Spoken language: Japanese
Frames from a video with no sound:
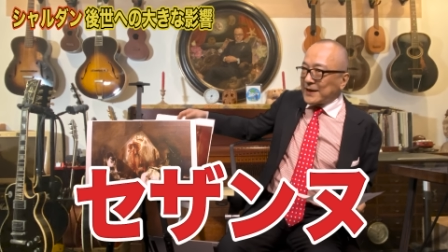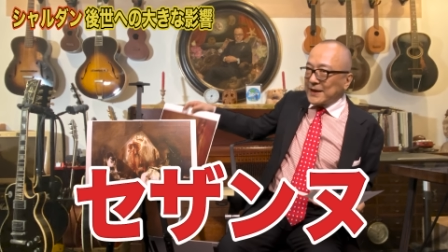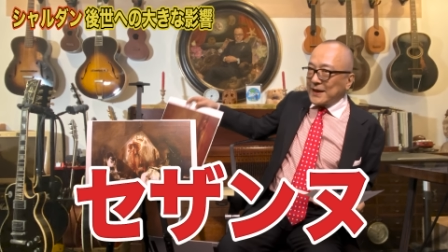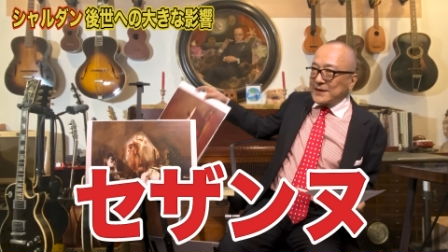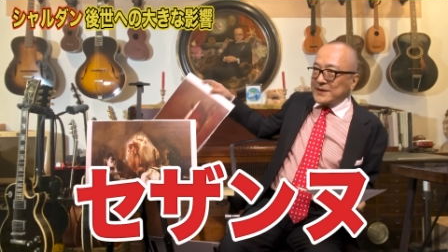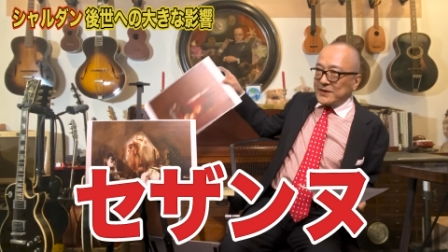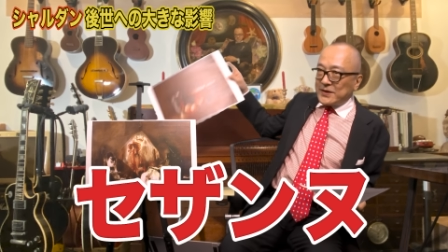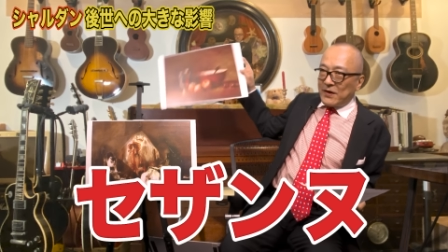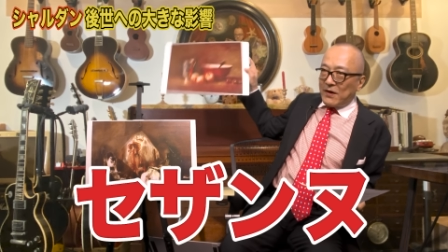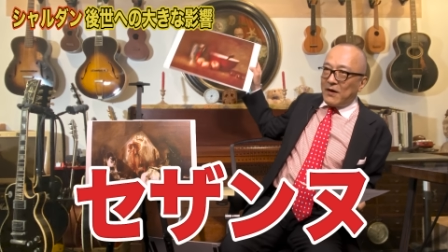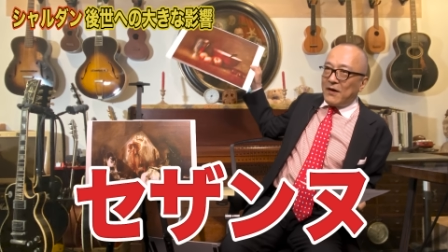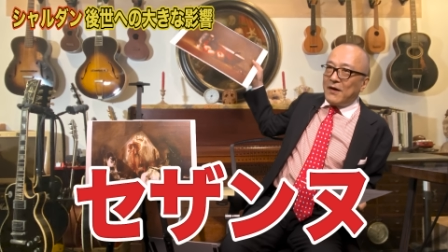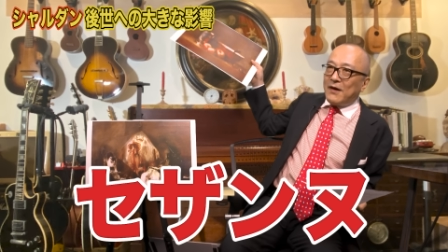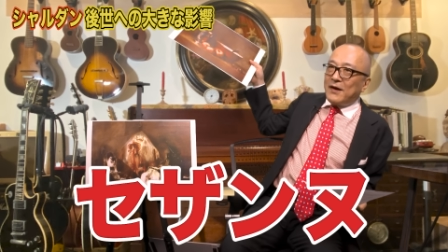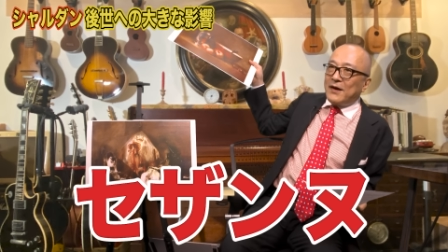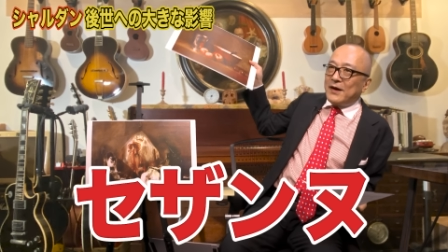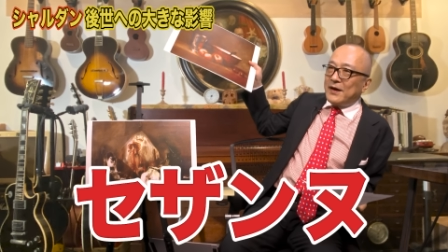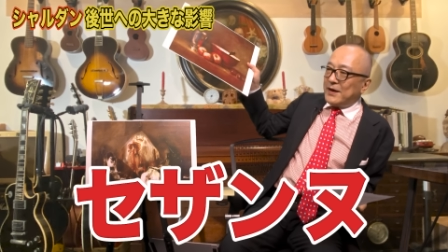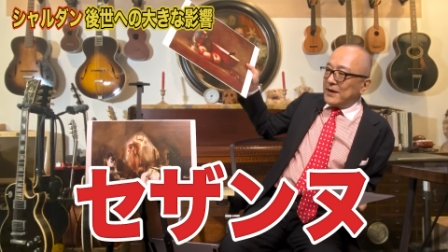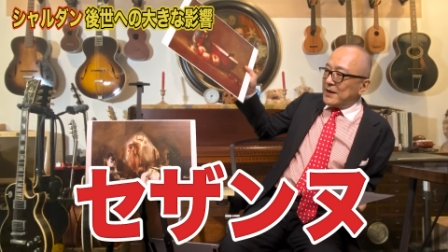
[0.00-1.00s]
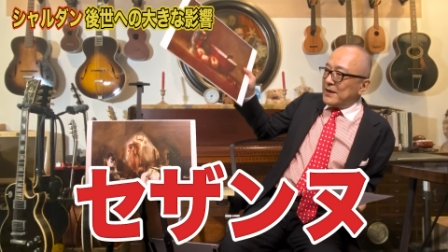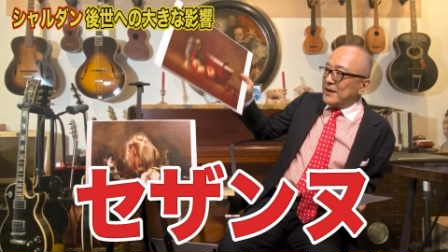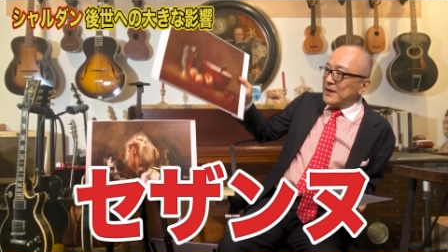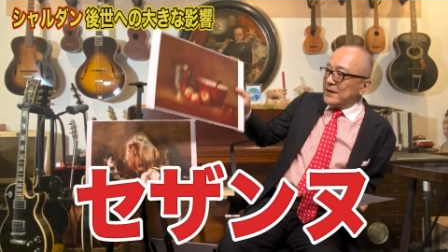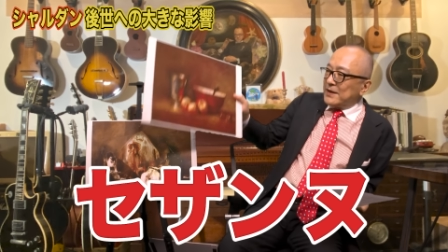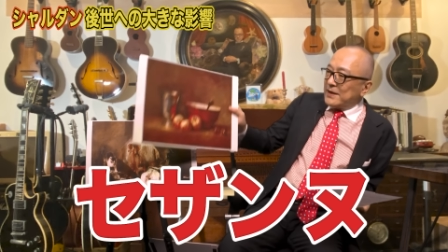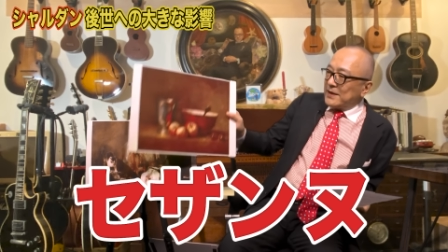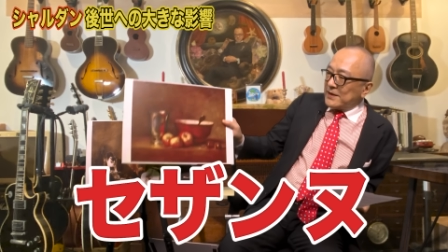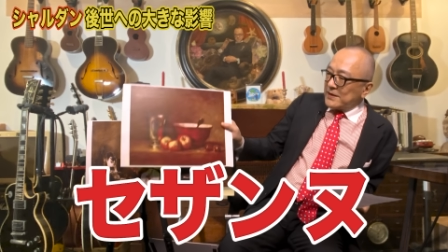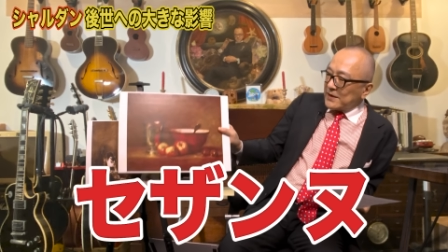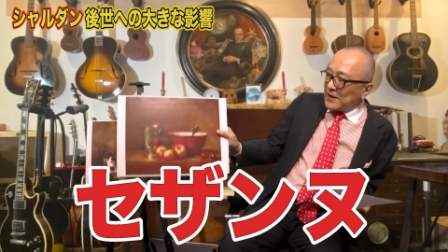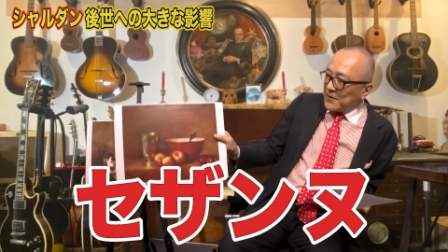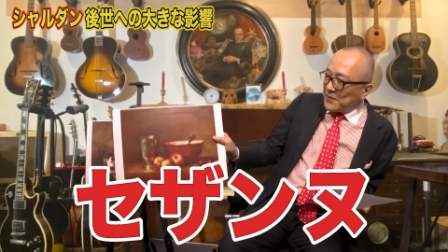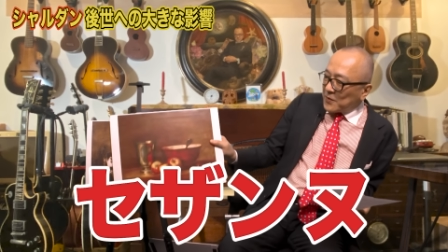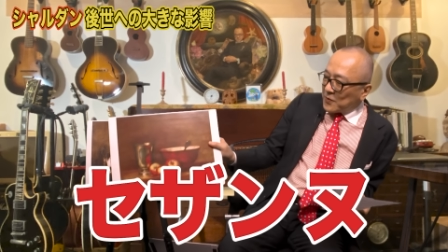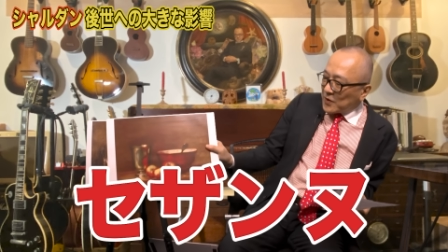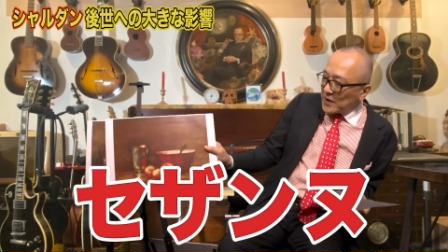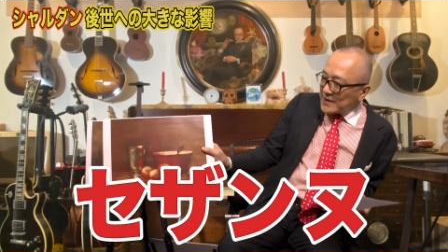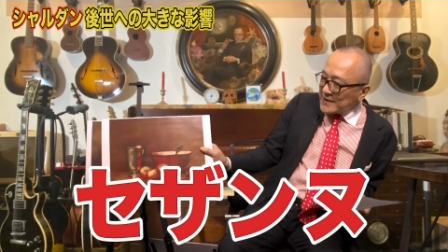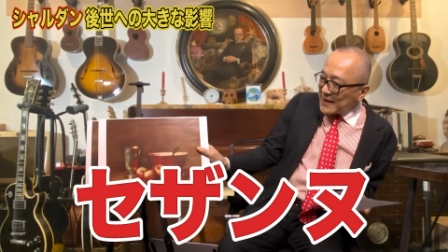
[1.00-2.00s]
んですよ。例え
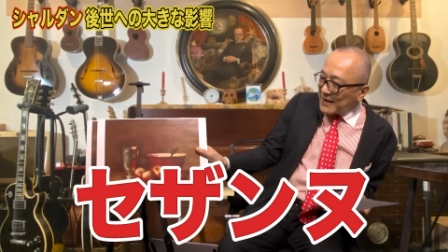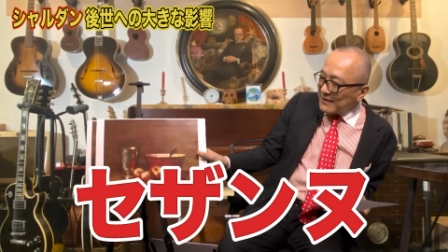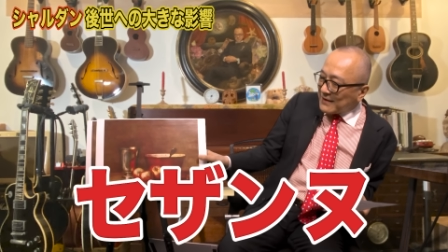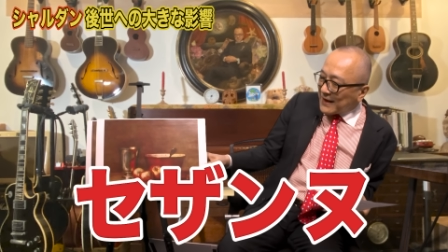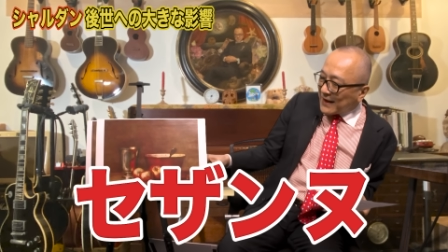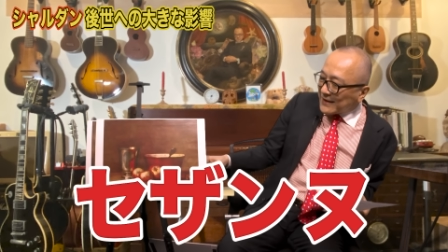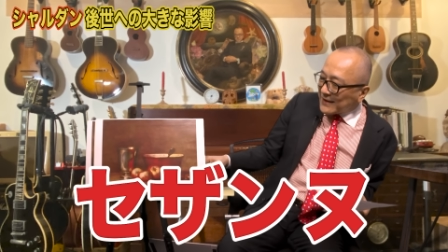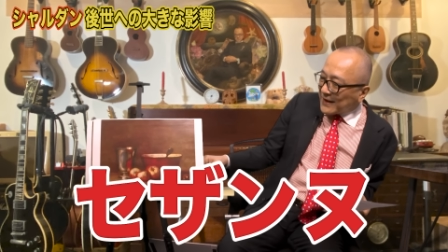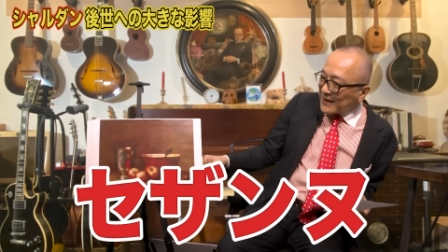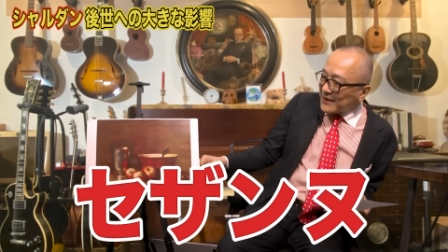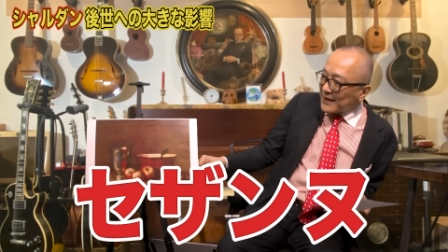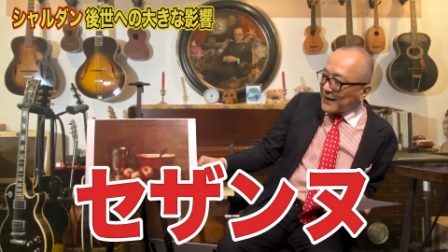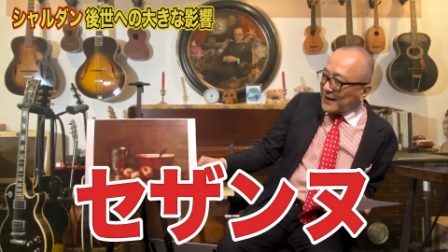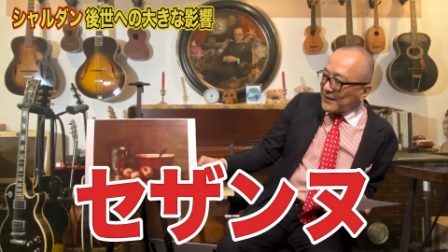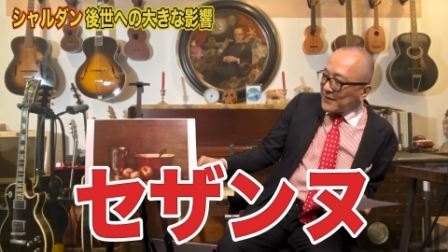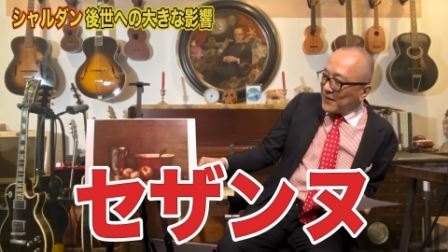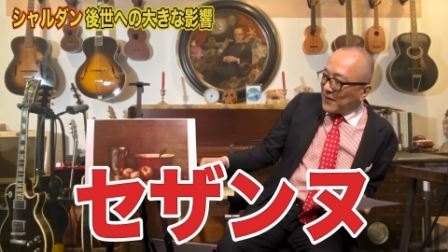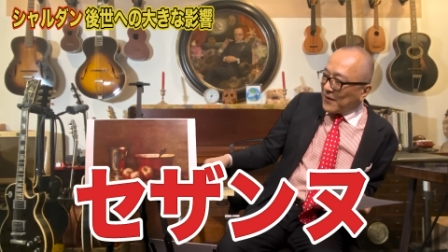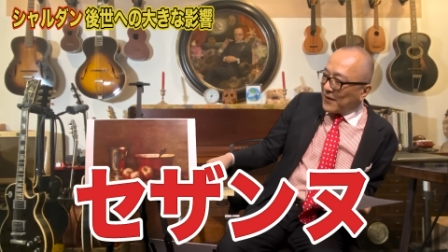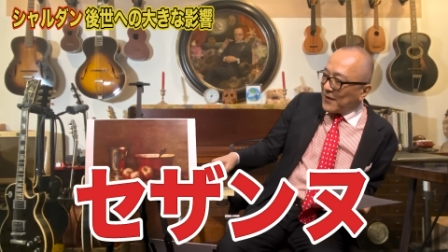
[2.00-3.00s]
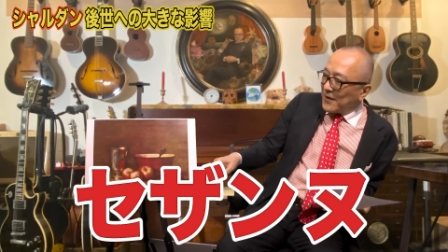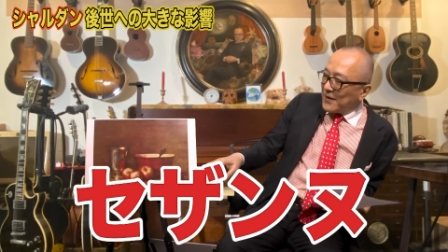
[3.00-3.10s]
ばこれシャルダンなんだけど、